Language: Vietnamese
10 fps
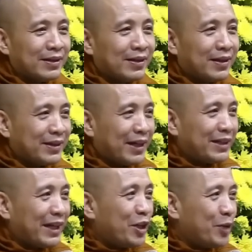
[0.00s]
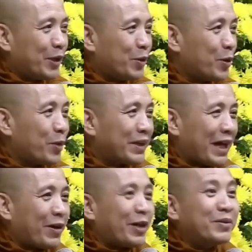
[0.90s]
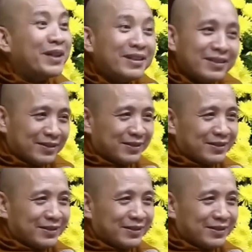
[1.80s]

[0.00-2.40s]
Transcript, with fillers: chứ thực chất ra cái người mà tu rốt ráo họ độc cư